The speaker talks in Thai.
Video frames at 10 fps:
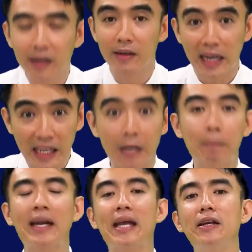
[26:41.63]
ในอีกป
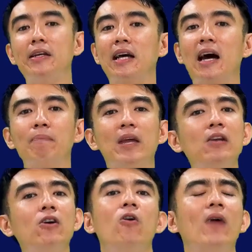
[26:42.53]
ระเด็นหนึ่งนะครับใน
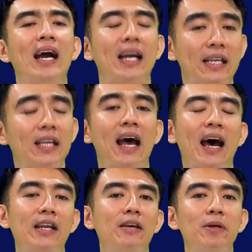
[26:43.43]
เรื่องของการอธิษฐาน
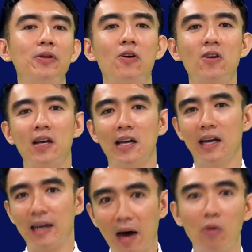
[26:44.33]
เนี่ยพี่น้อง
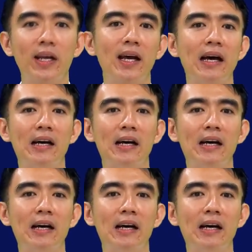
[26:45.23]
เราเนี่ย